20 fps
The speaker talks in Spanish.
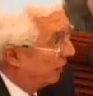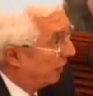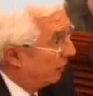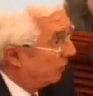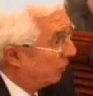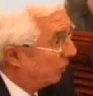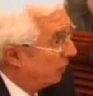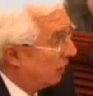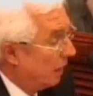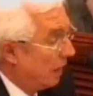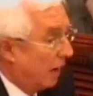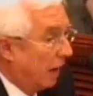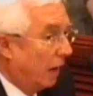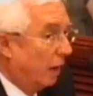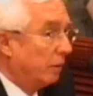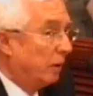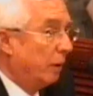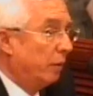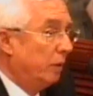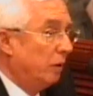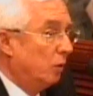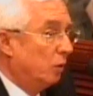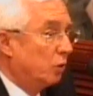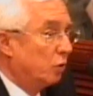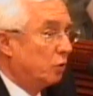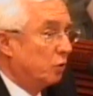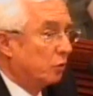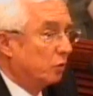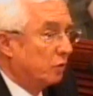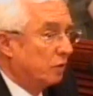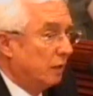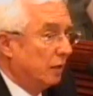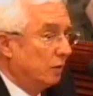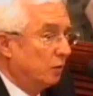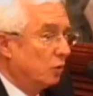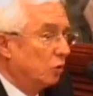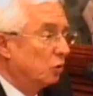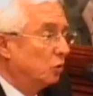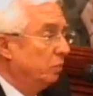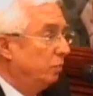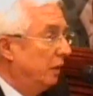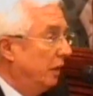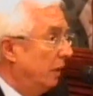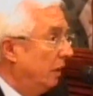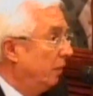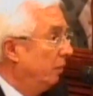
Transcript: hecho, había habido 800 mil